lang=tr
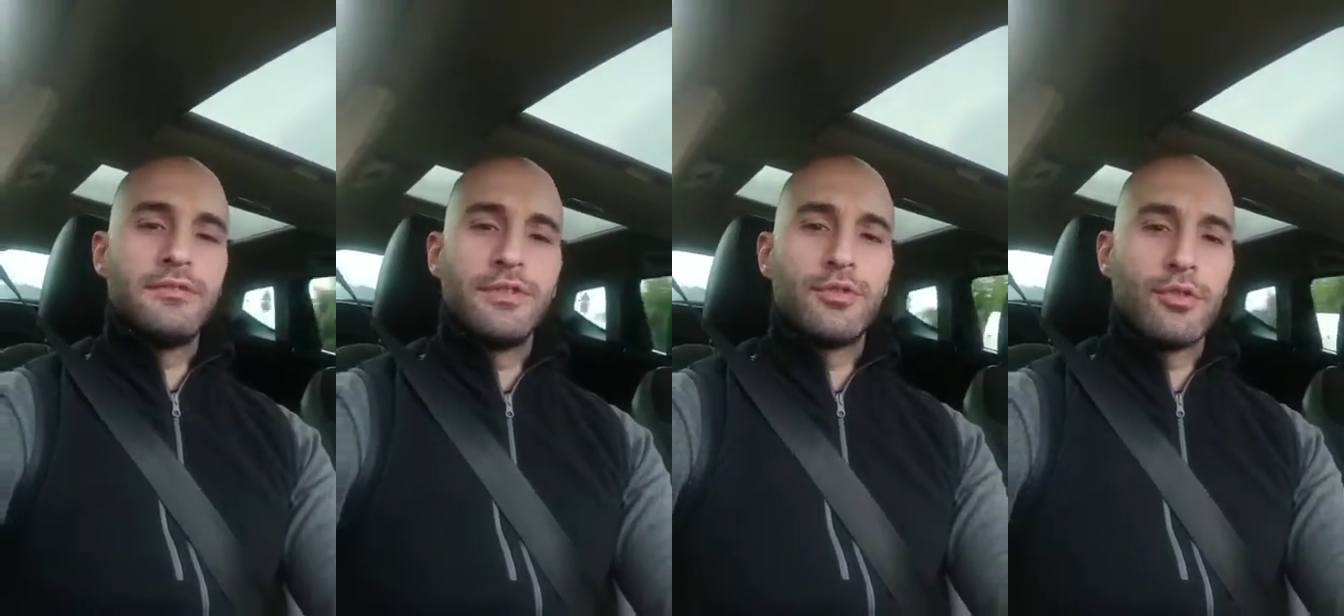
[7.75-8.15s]

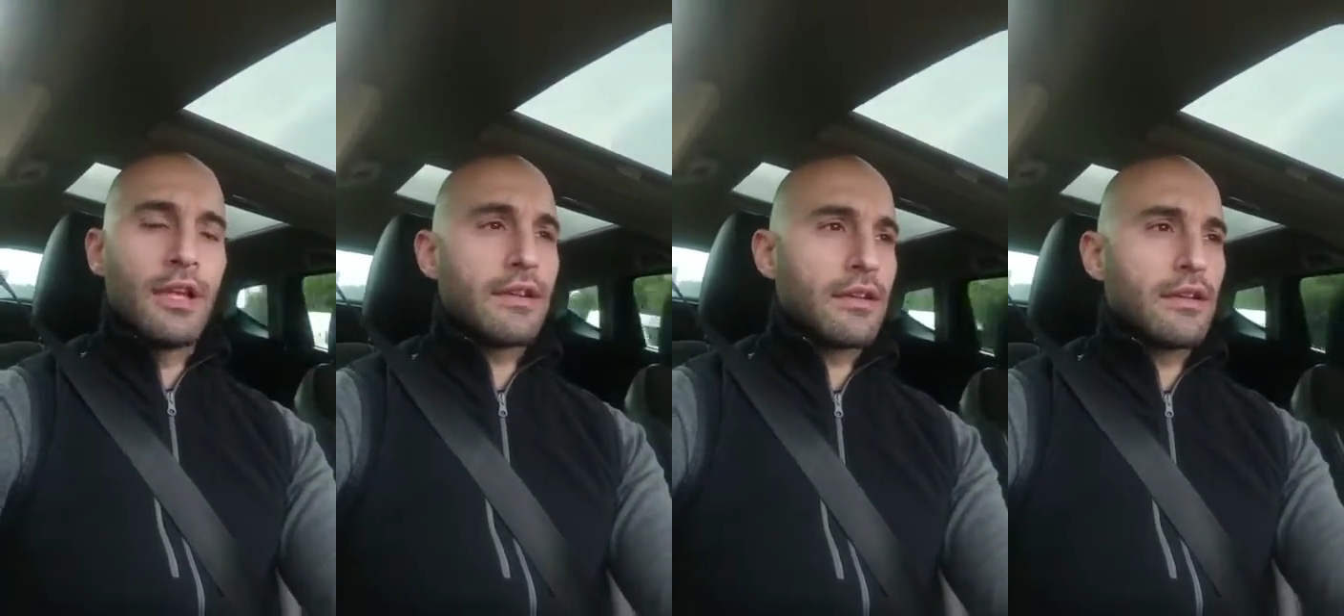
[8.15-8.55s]

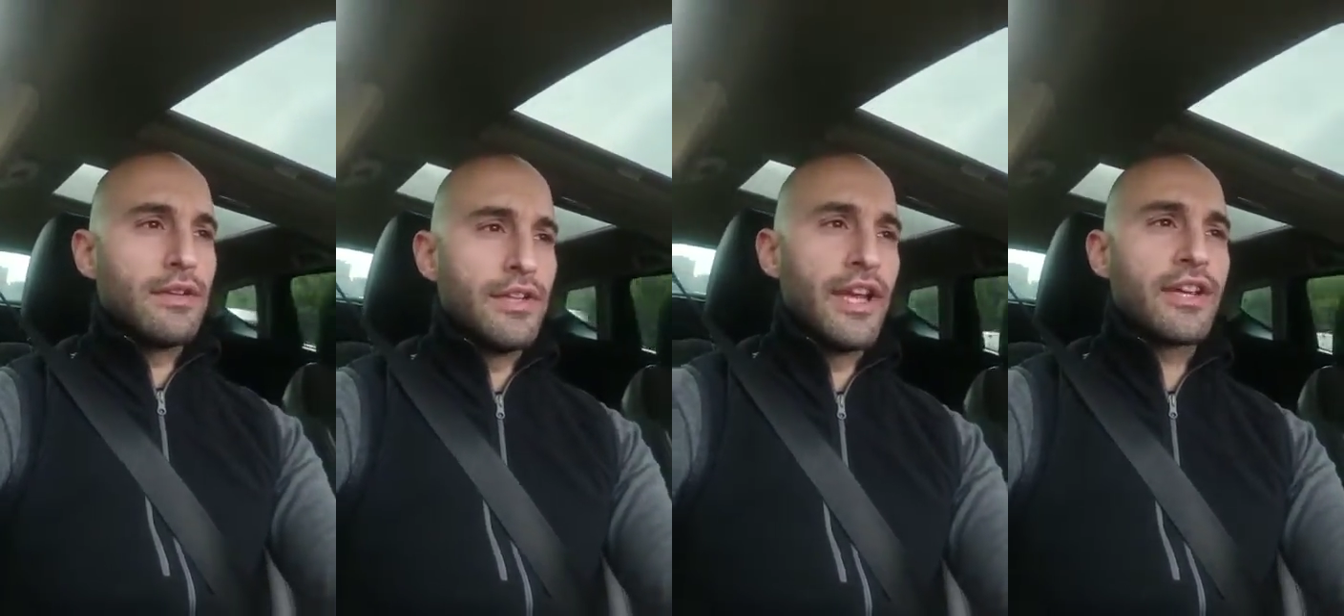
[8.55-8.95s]
videolar
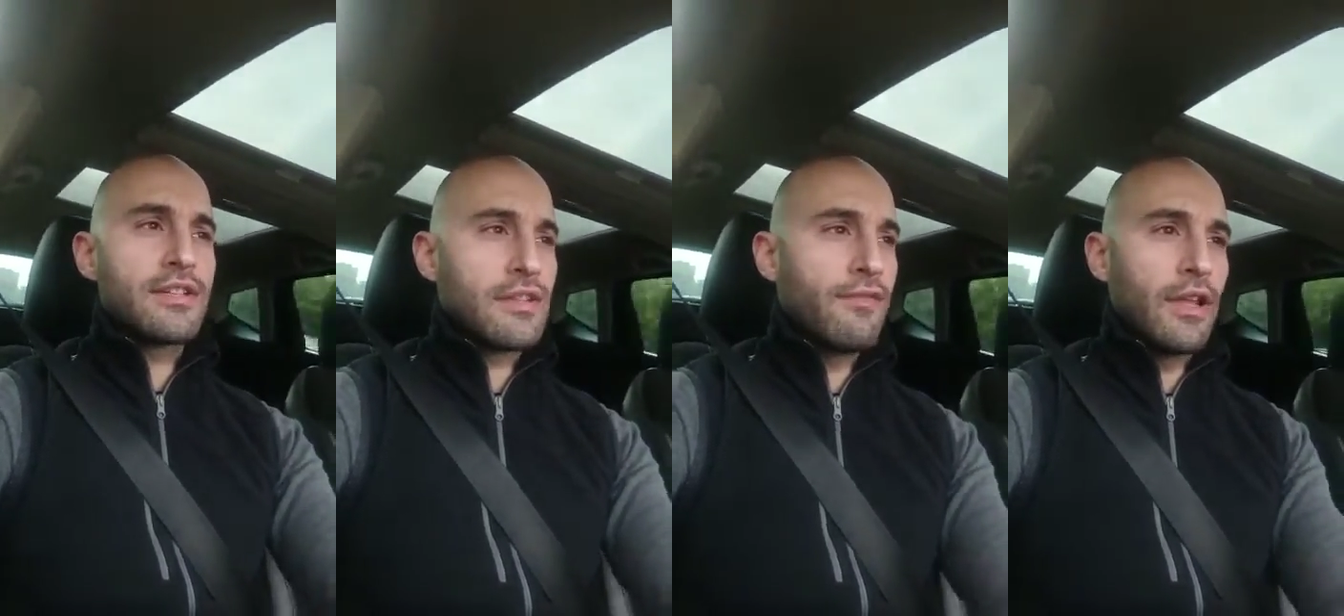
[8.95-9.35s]
niye
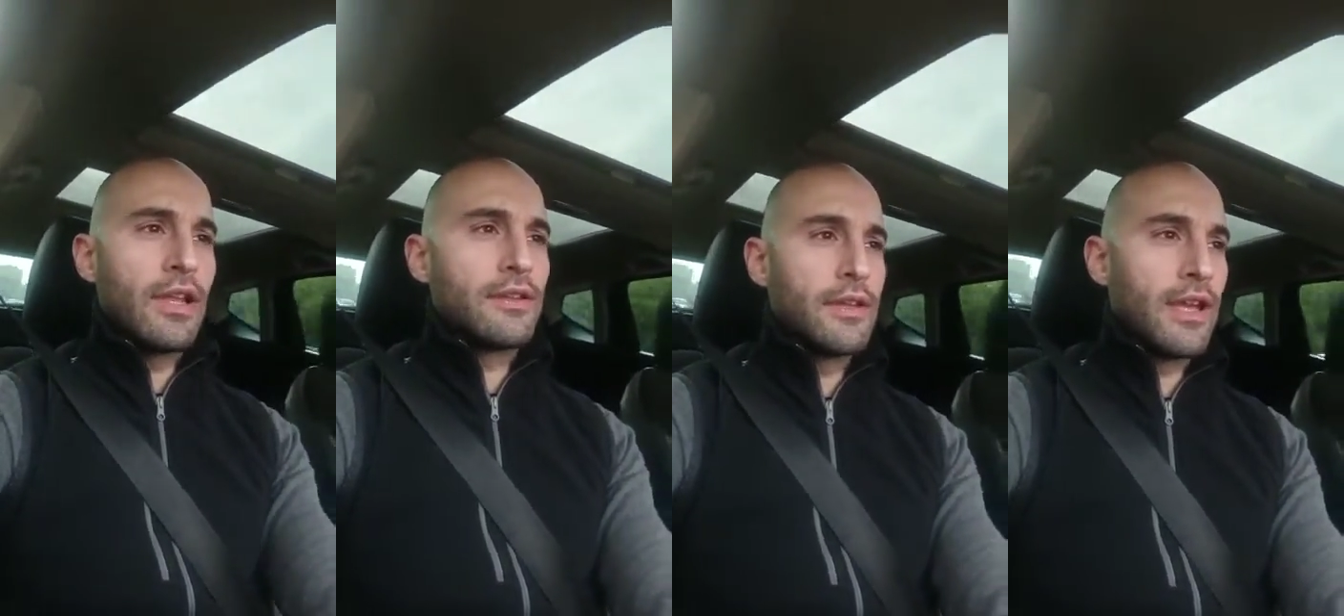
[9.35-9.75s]
kısa
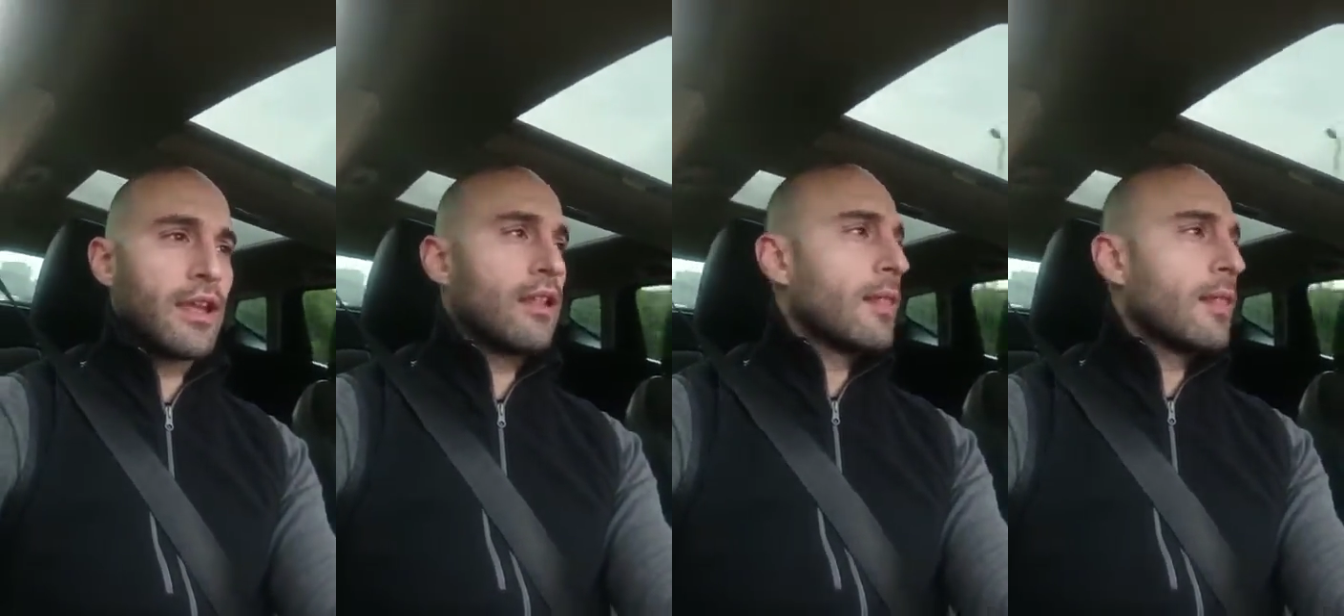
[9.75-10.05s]
falan diye.